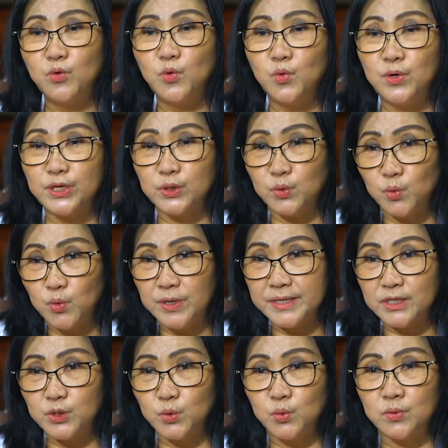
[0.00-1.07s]

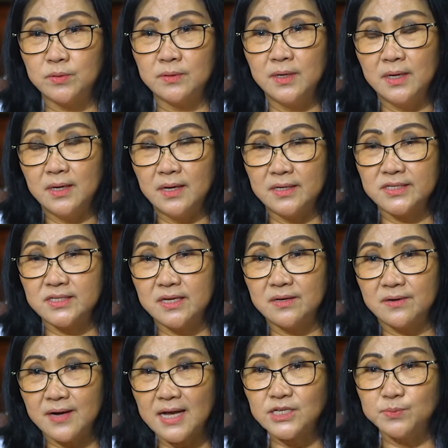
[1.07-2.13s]
muulit-ulit yung
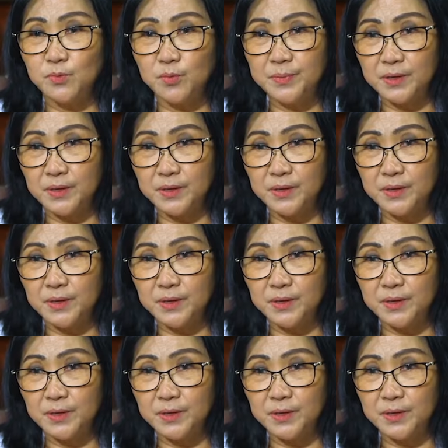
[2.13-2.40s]
skin rash mo,